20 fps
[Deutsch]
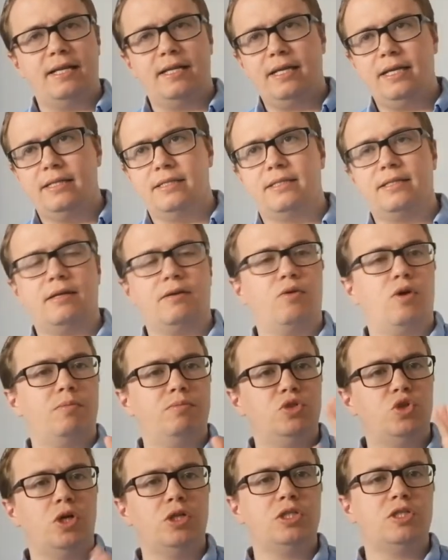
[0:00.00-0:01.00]
Instagram,
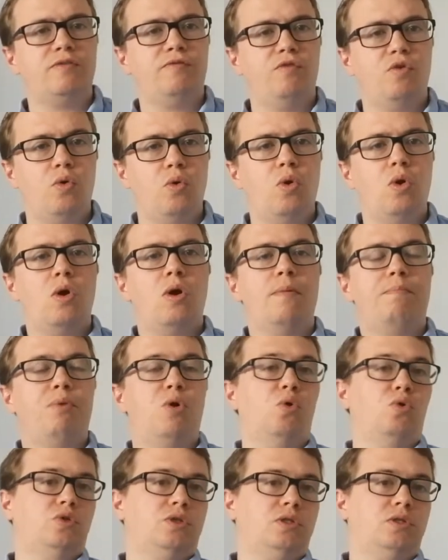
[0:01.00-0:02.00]
sonst wo
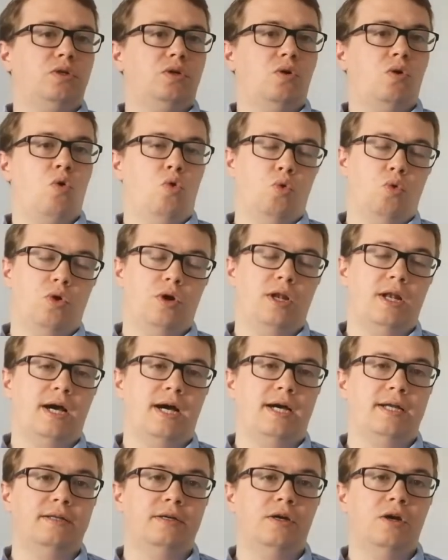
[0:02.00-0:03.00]
poste,
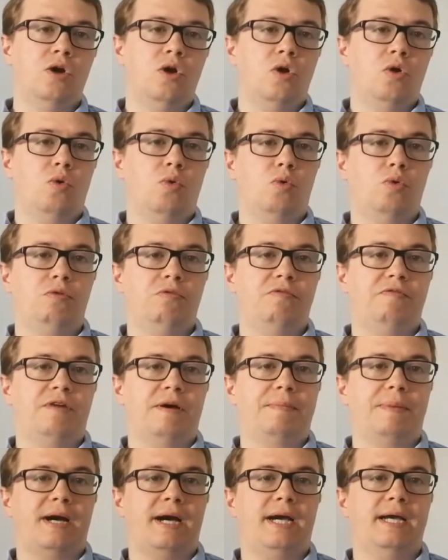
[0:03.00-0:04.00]
hochlade und
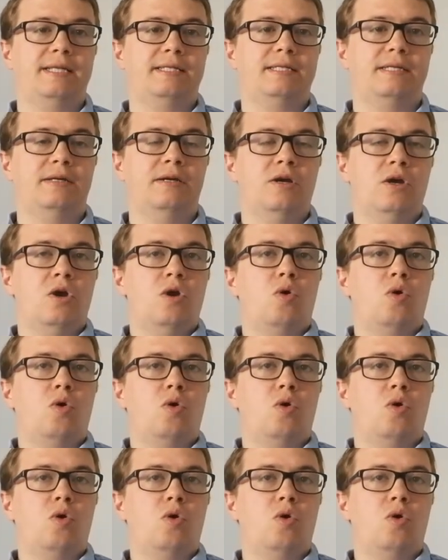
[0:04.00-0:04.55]
verbreite.